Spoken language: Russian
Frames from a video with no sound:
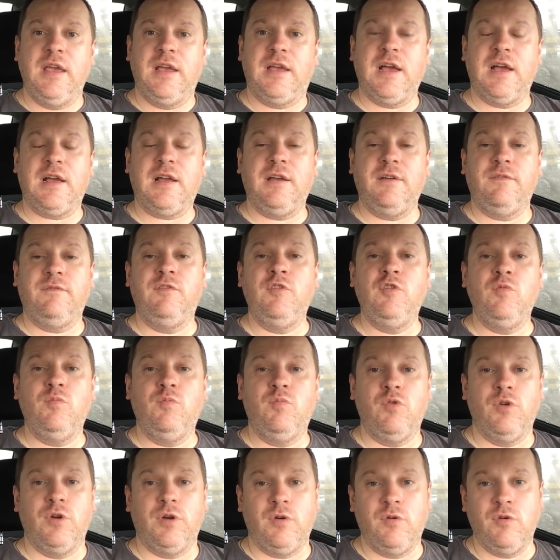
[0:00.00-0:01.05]
И как и в
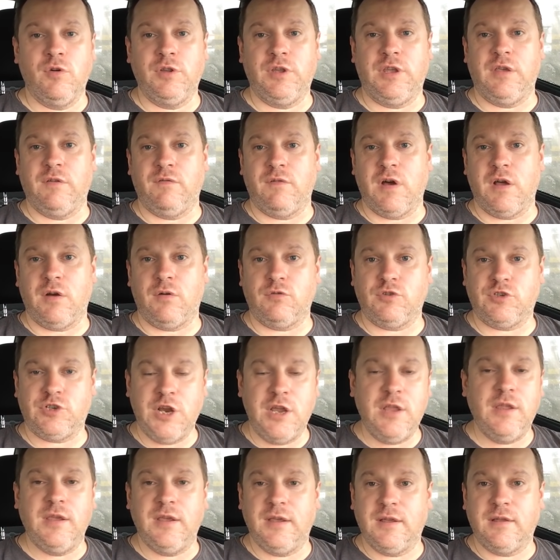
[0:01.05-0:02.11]
любой гонке
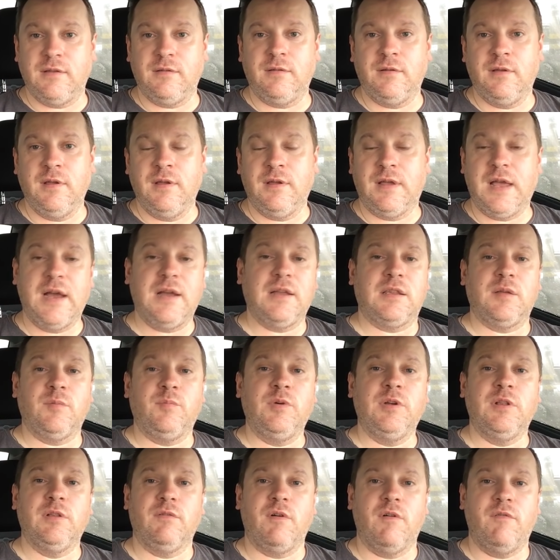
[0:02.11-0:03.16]
вооружений, как это
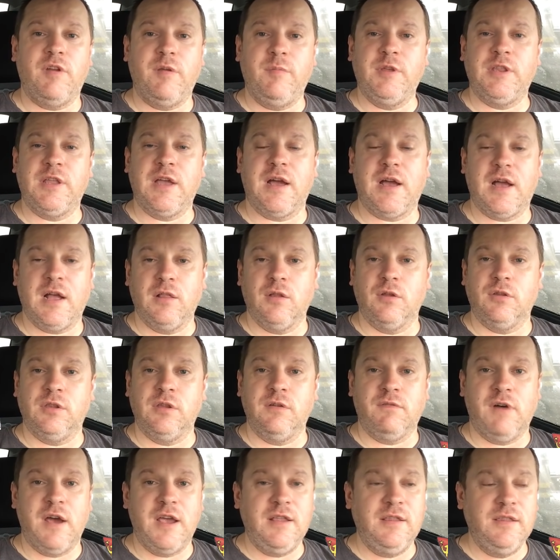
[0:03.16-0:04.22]
было во времена
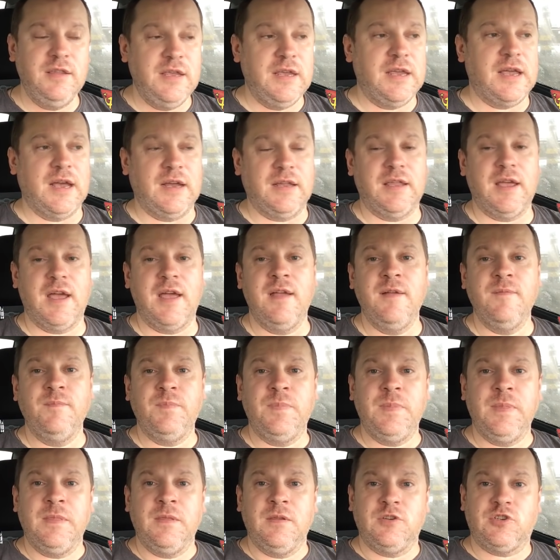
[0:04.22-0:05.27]
Холодной войны, когда,
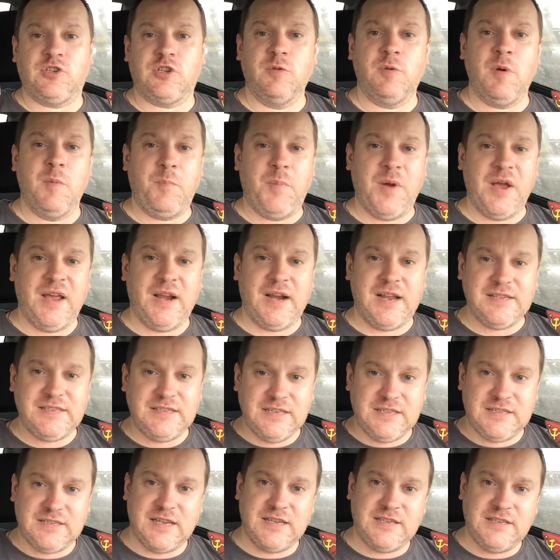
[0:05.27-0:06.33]
чтобы
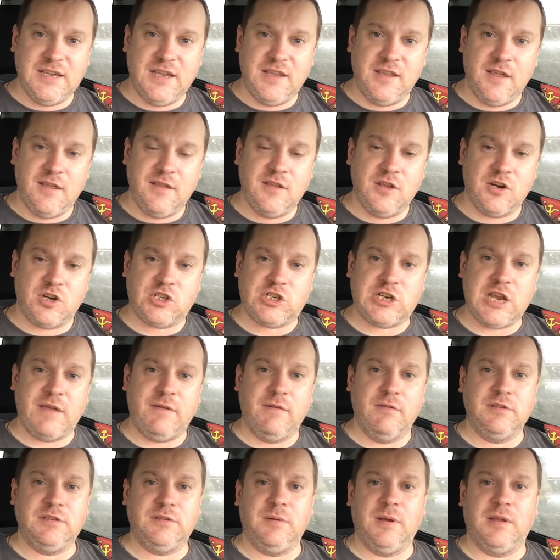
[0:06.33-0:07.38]
погрозить соседней
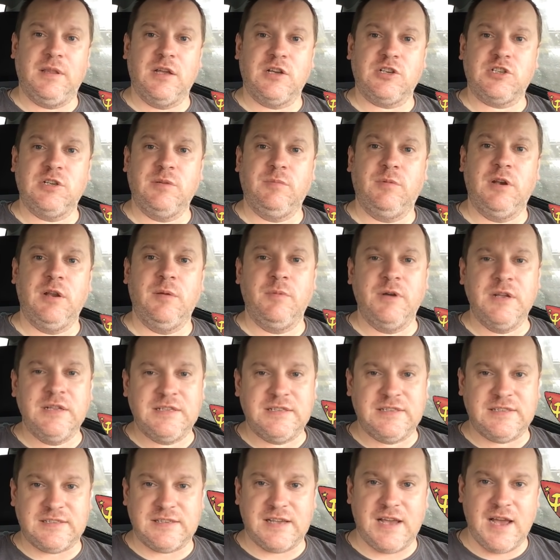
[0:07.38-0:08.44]
державе, у тебя должны были
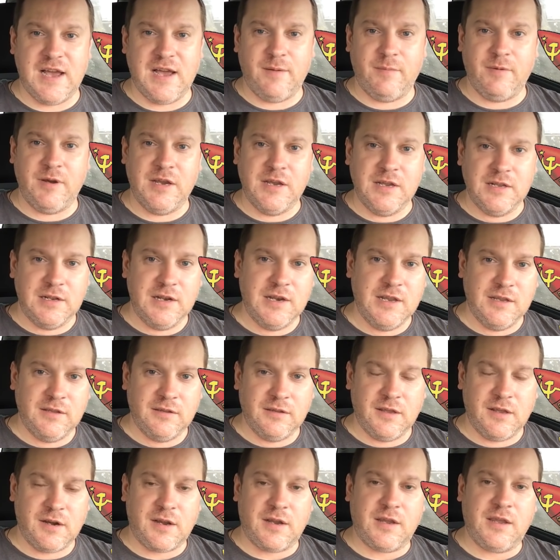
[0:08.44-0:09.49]
быть самые
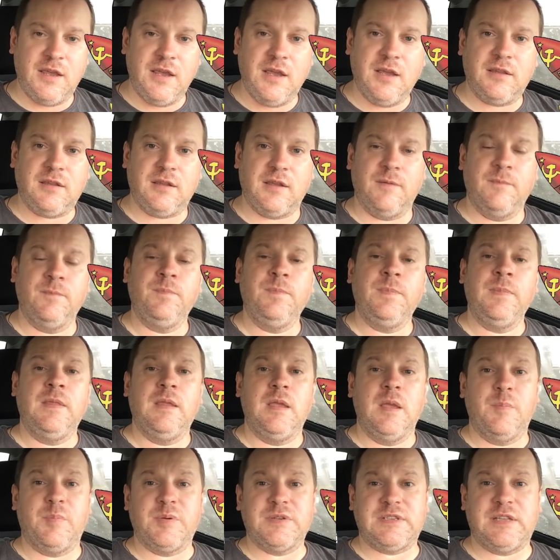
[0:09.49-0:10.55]
длинные ракеты,
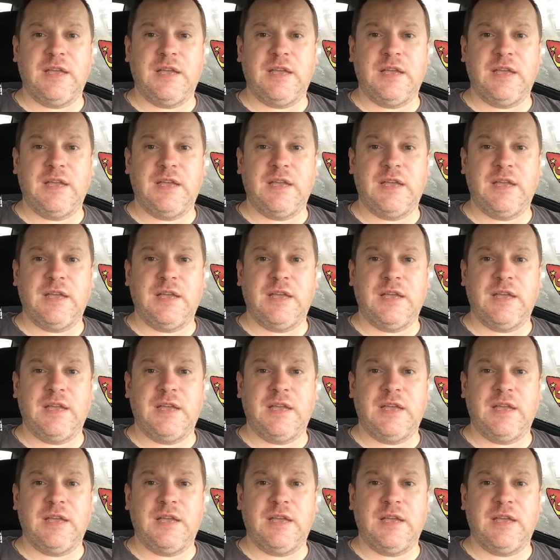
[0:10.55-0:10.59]
и